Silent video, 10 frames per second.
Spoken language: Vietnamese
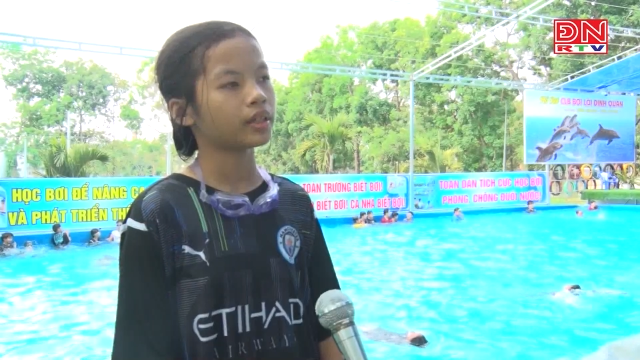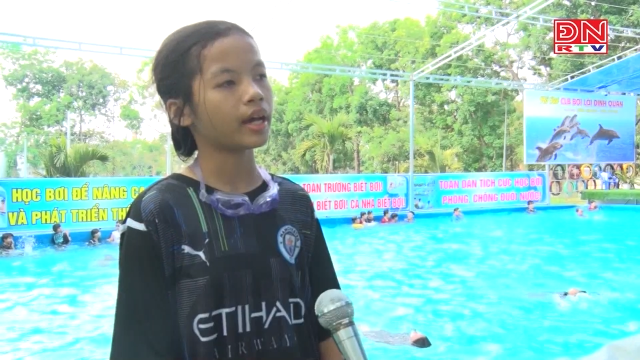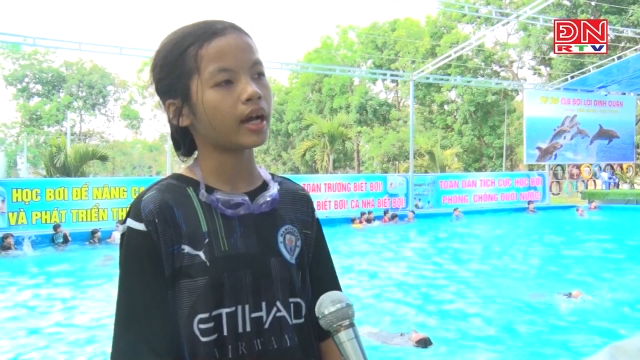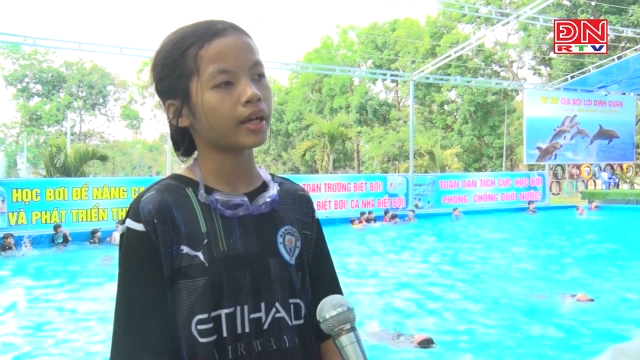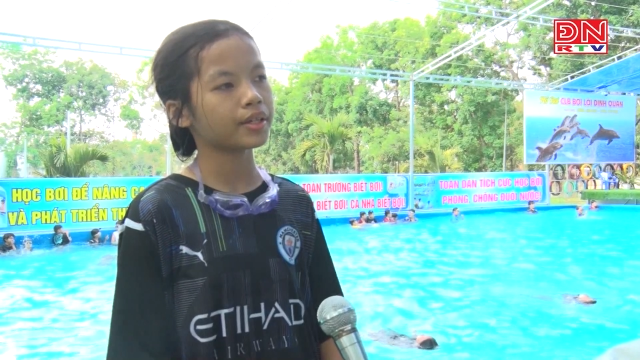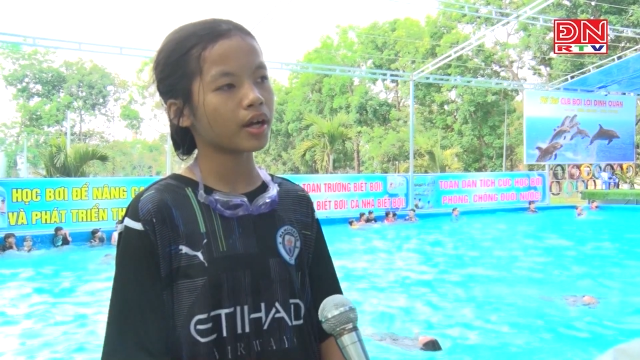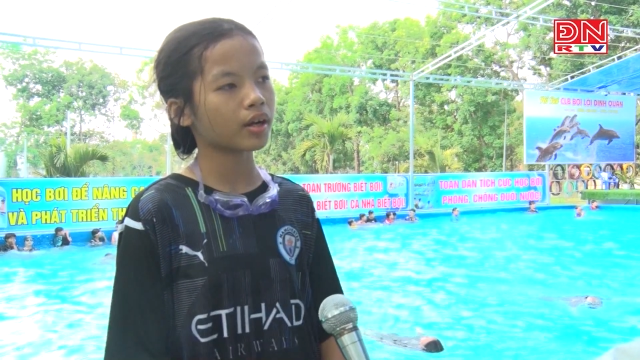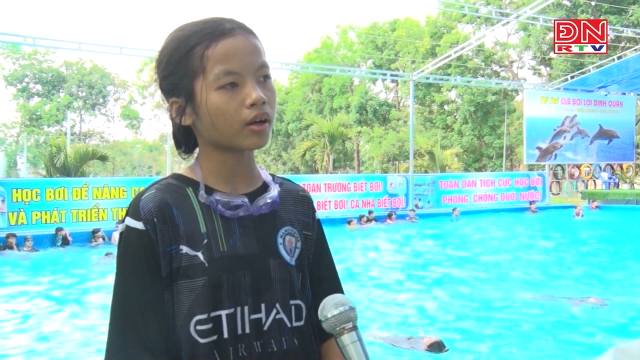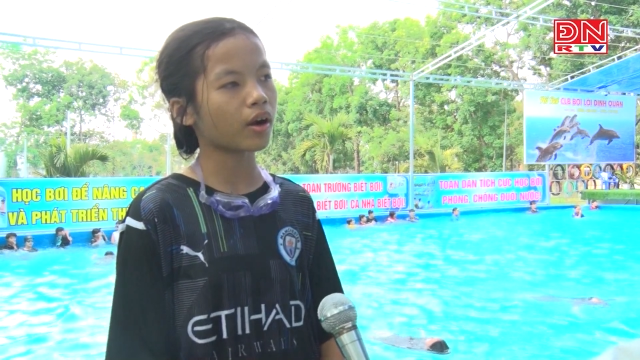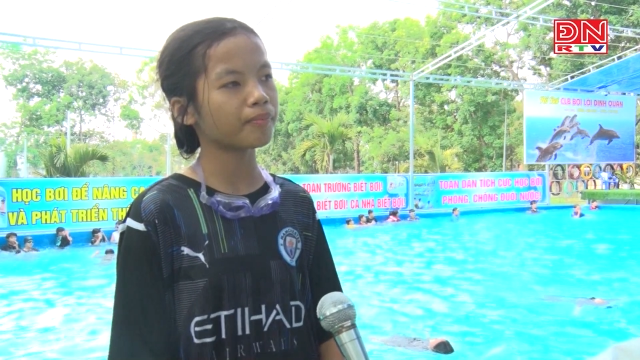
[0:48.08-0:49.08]
Dạ,
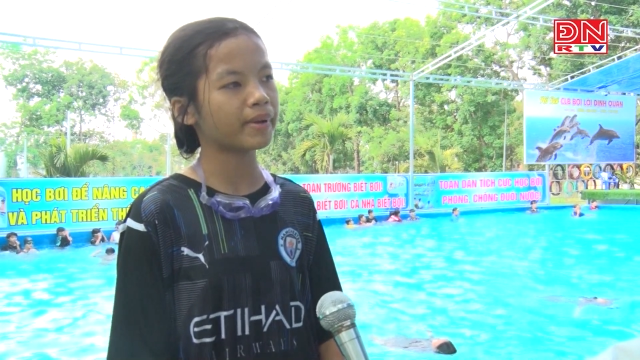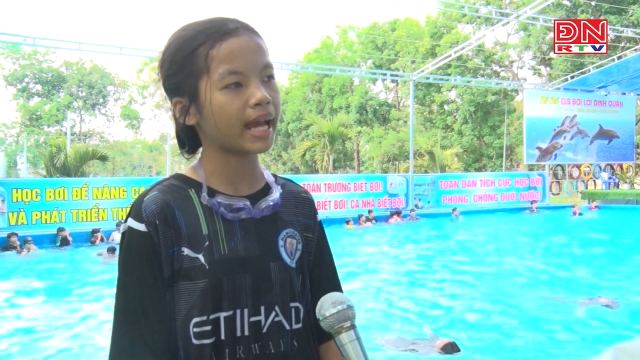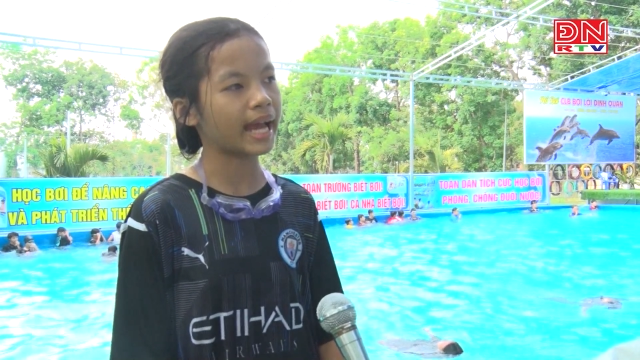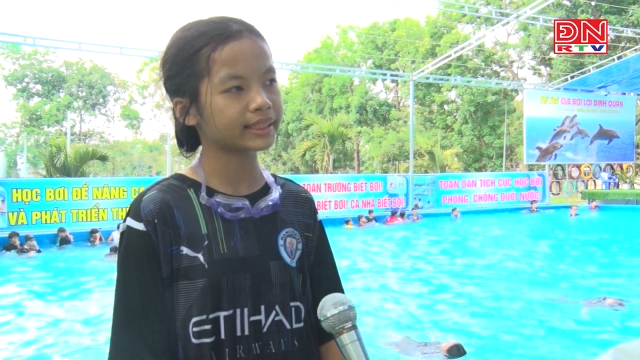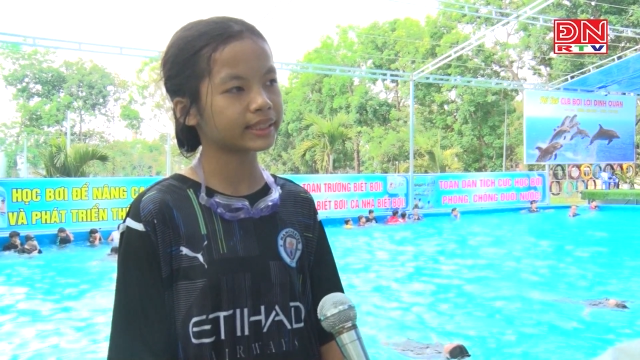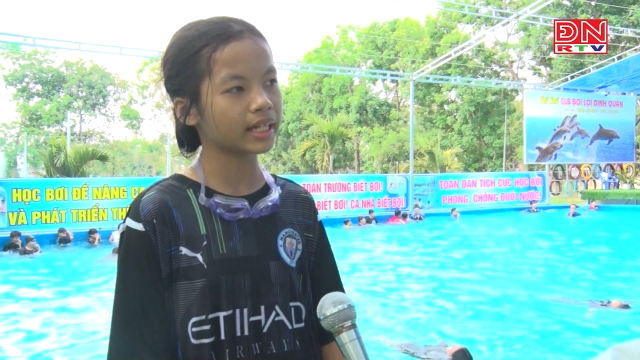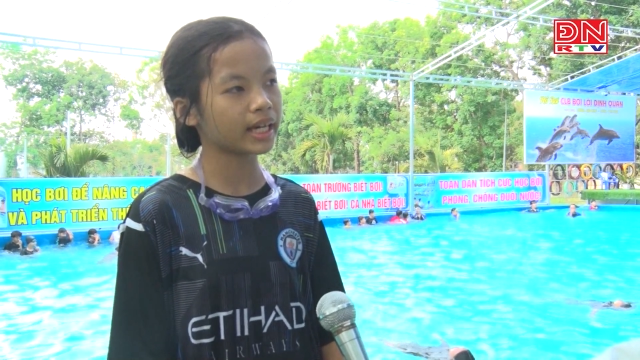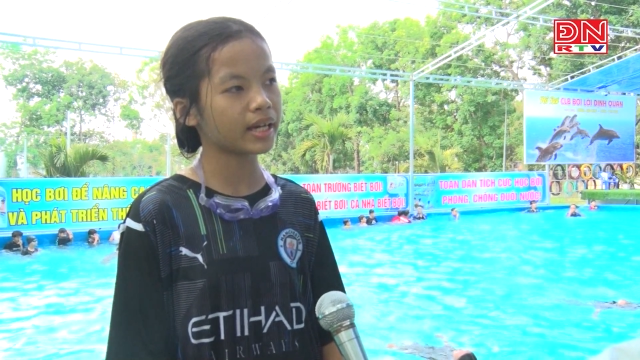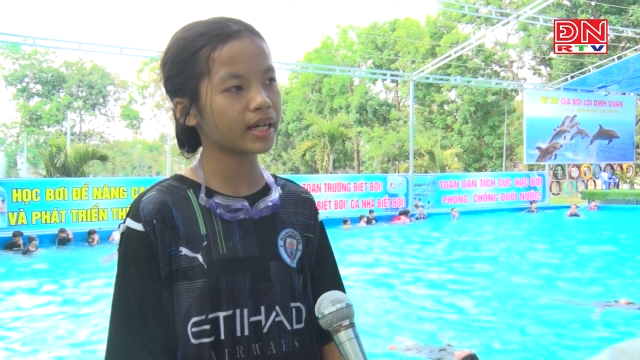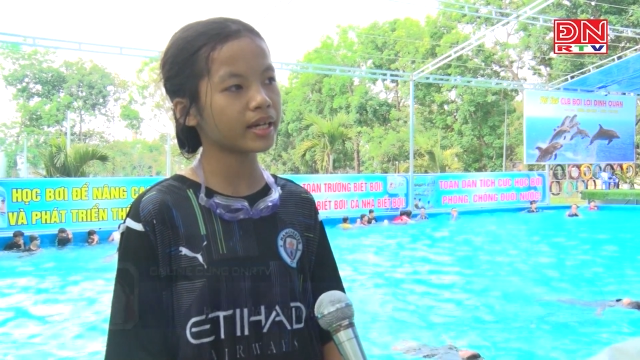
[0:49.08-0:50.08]
do con bị hạn
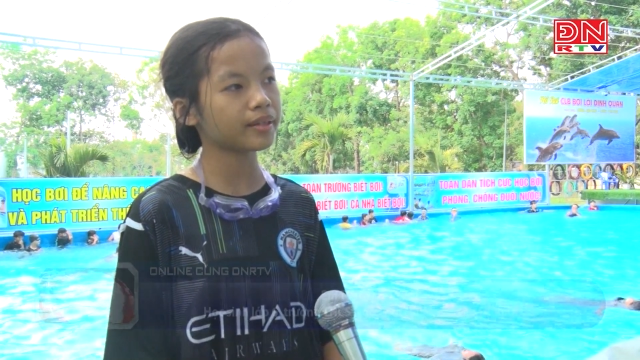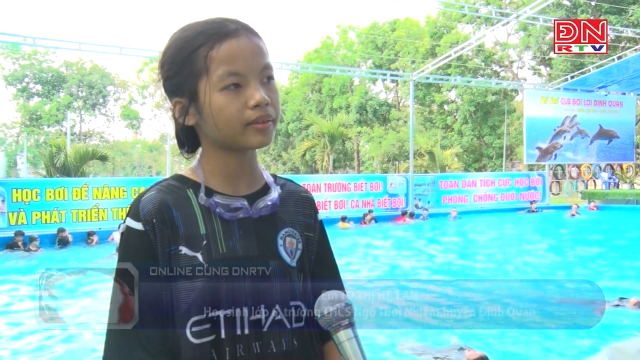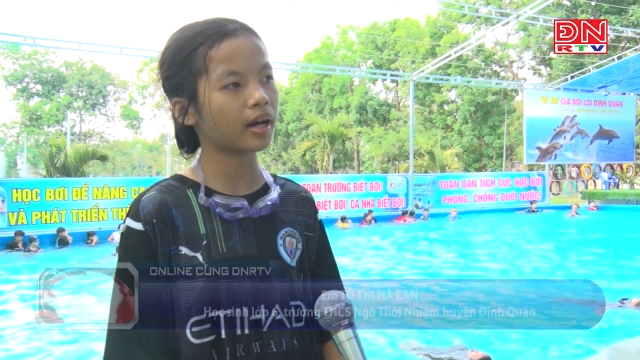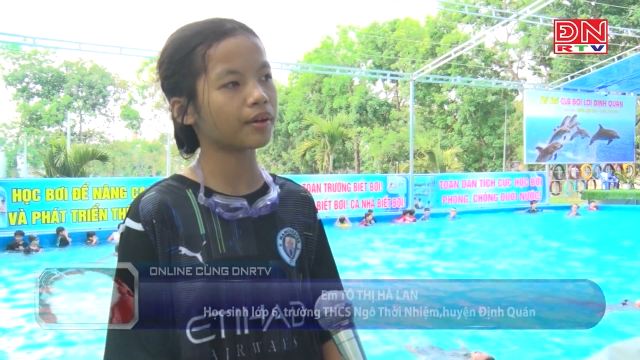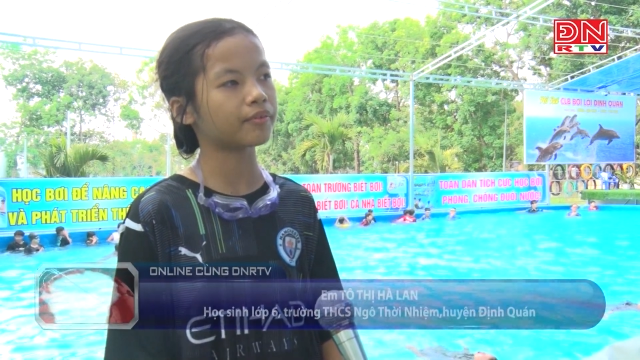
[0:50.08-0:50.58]
chế à,